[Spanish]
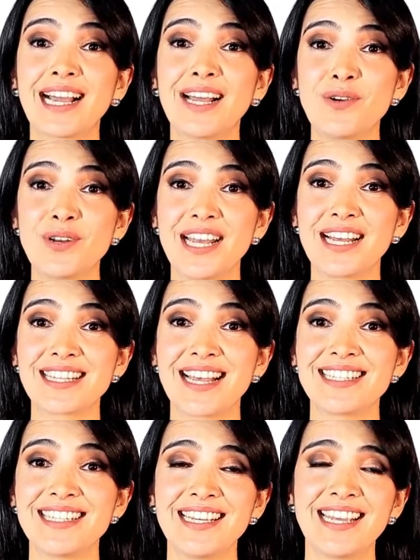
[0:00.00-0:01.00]
calorías,
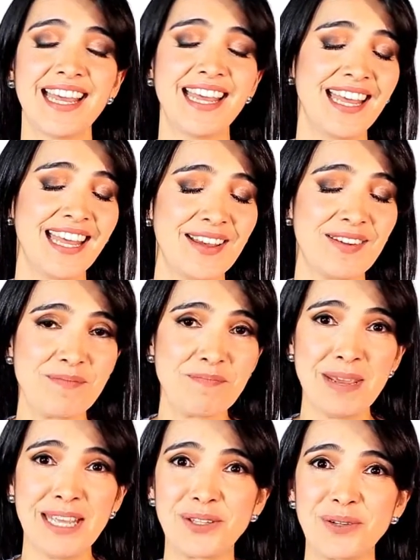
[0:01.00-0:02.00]
así que
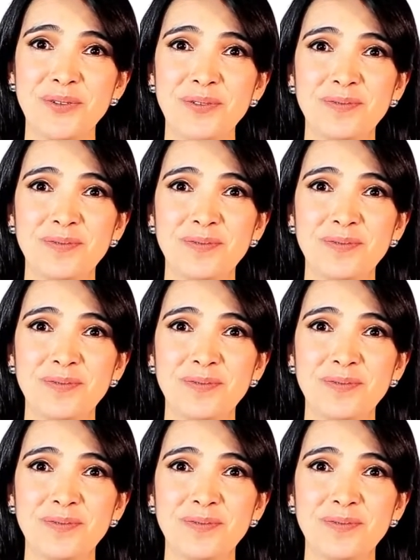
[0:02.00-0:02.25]
mito.